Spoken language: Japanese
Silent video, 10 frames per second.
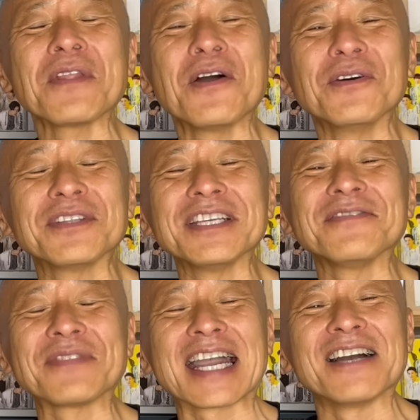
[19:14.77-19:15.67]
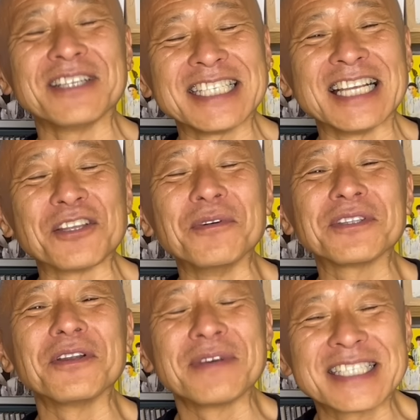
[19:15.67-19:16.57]
本当になんか嬉しいなと思って
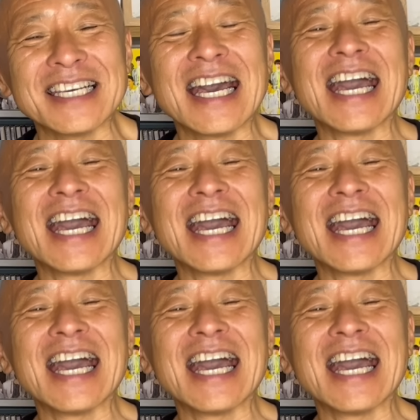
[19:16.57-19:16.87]
おります。